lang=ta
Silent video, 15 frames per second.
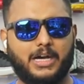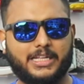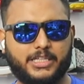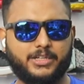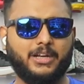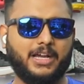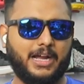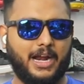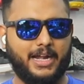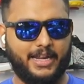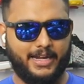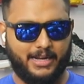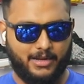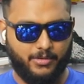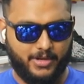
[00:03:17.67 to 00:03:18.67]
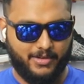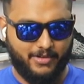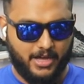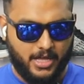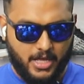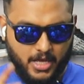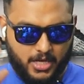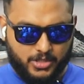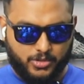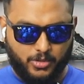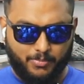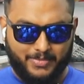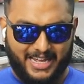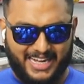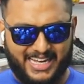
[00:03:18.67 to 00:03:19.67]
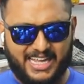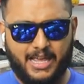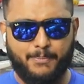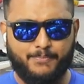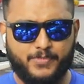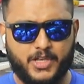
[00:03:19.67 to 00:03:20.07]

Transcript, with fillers: அதையும் நான் காட்டிடுறேன் ஓகேவா ஸோ நிறைய